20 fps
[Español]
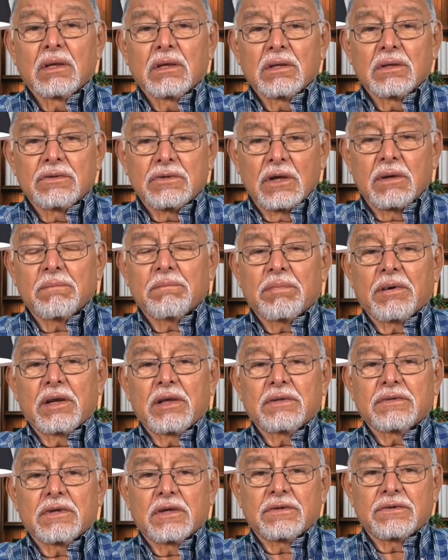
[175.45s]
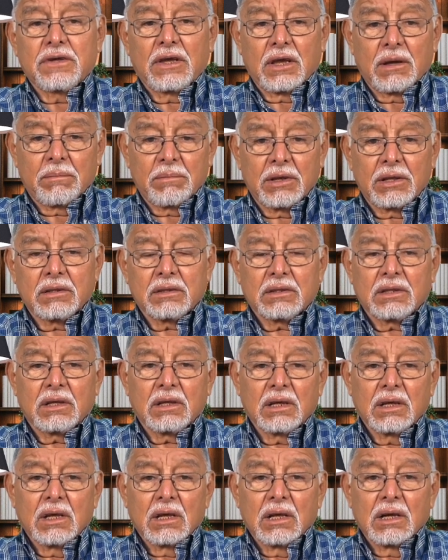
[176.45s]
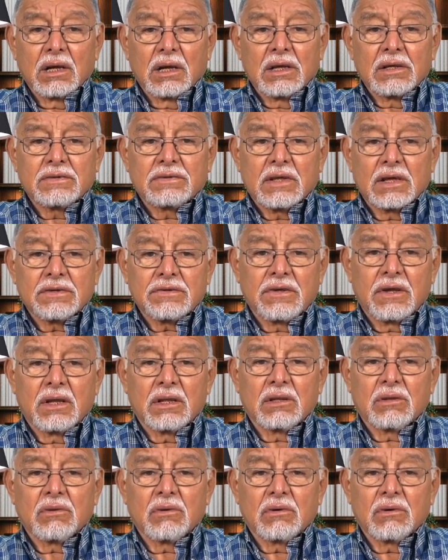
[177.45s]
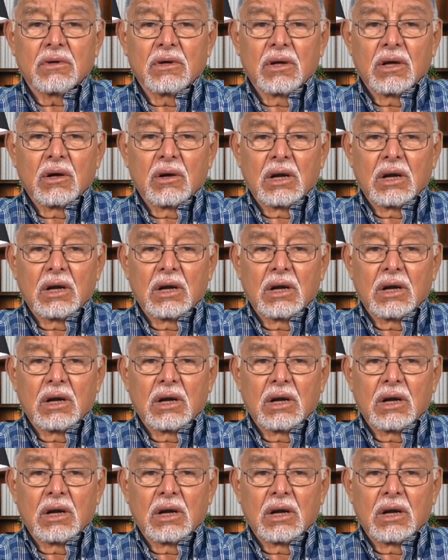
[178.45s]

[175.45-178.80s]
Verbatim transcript: Simple y sencillamente le está haciendo